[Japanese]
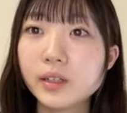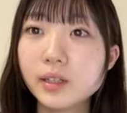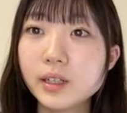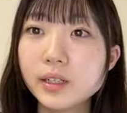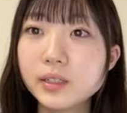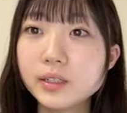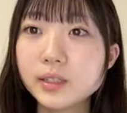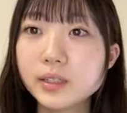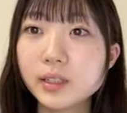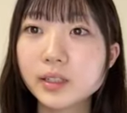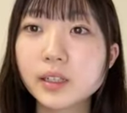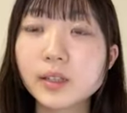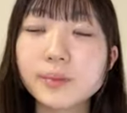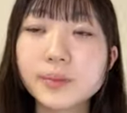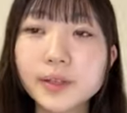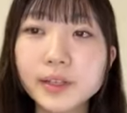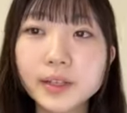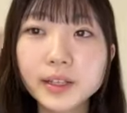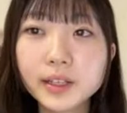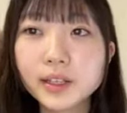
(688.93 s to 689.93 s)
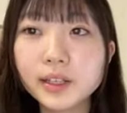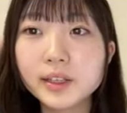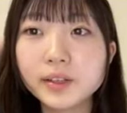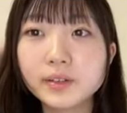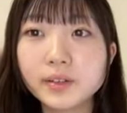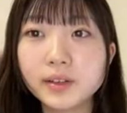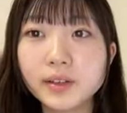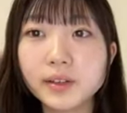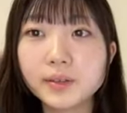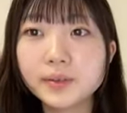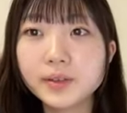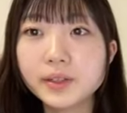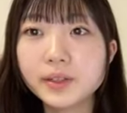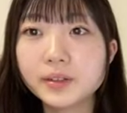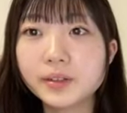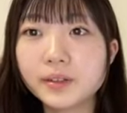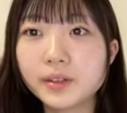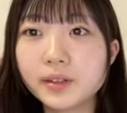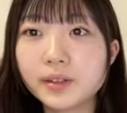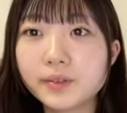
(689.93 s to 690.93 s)
う汗がたまらないよねやばい
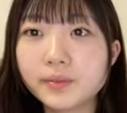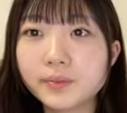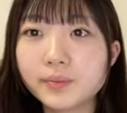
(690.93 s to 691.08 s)
よね